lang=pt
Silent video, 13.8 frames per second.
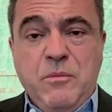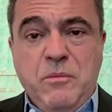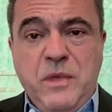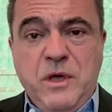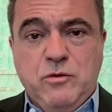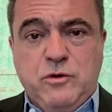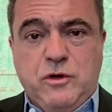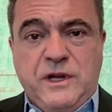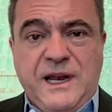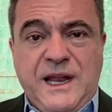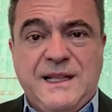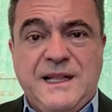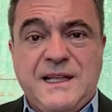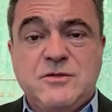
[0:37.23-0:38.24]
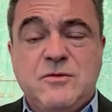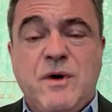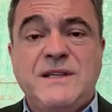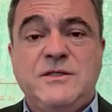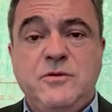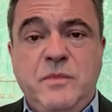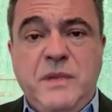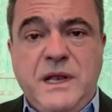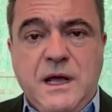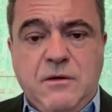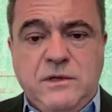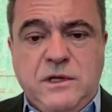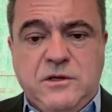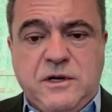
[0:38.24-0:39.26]
mil toneladas, quase um
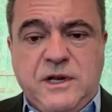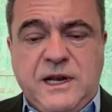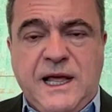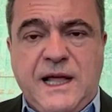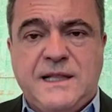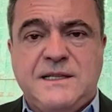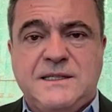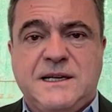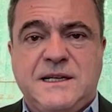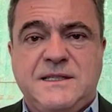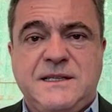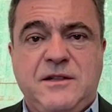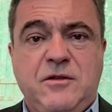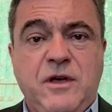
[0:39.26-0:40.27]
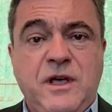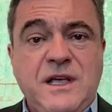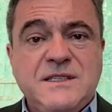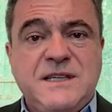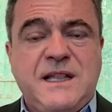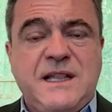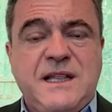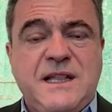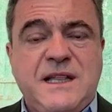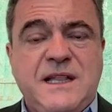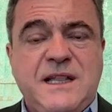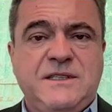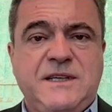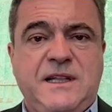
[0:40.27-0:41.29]
milhão de toneladas, crescendo
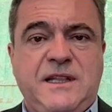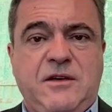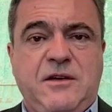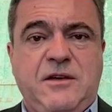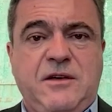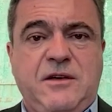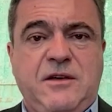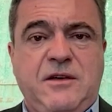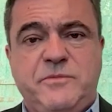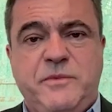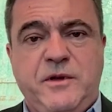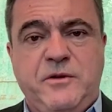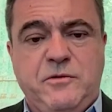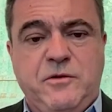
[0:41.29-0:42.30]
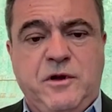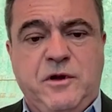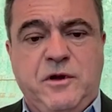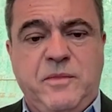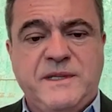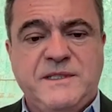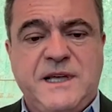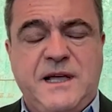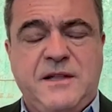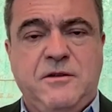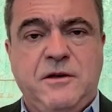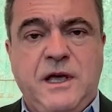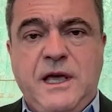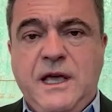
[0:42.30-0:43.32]
7,7 contra o mesmo período do ano
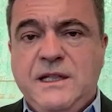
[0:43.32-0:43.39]
passado,